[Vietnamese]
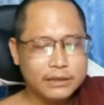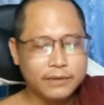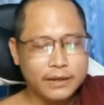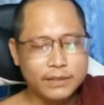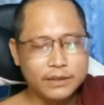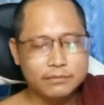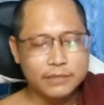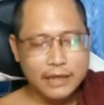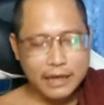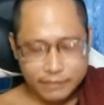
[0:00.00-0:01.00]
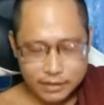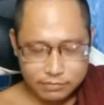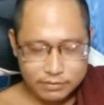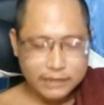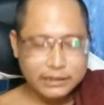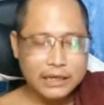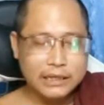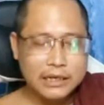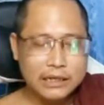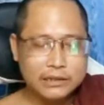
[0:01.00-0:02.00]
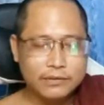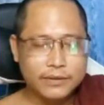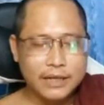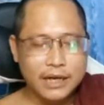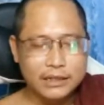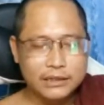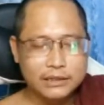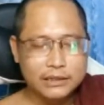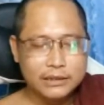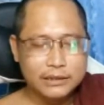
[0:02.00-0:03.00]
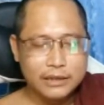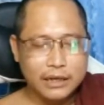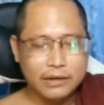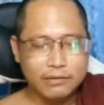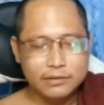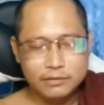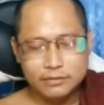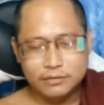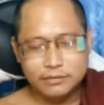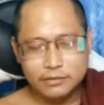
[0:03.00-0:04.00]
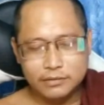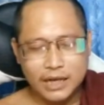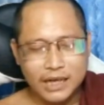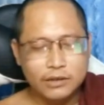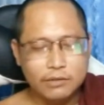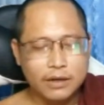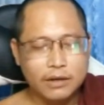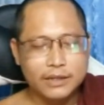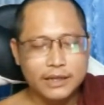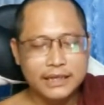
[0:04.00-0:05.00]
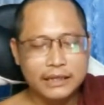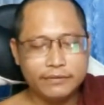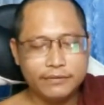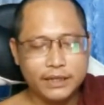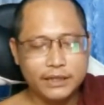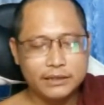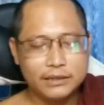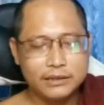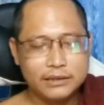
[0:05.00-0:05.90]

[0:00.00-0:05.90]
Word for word: thì như vậy mình mình càng phải sống cẩn thận hơn đối với đời đời họ hở chút là họ chê trách quý vị